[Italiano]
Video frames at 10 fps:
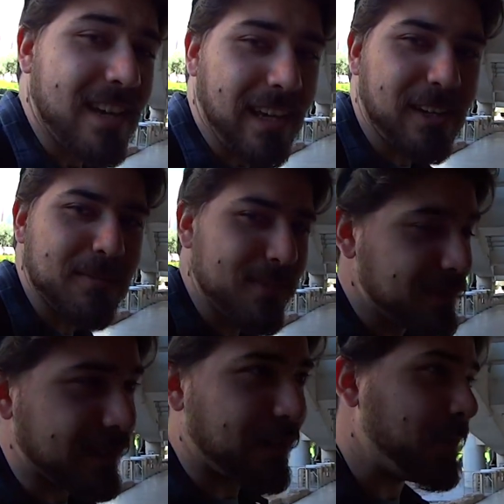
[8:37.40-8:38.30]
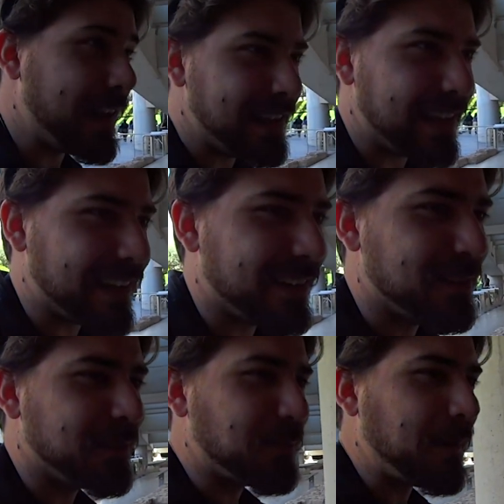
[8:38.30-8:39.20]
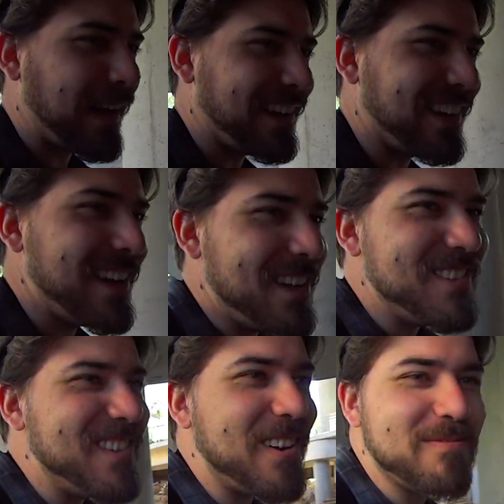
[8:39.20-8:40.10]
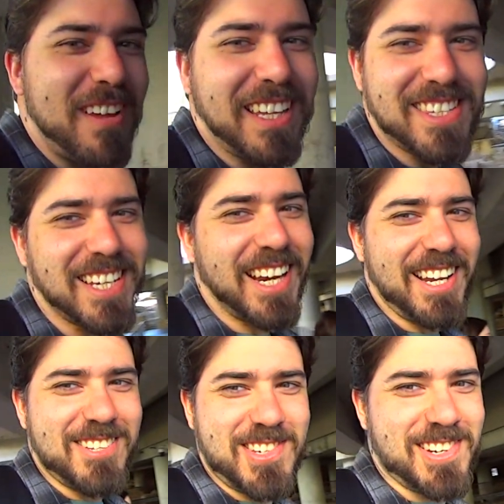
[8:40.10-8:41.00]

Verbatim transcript: e comunque quelle erano romane, non vecchi greci.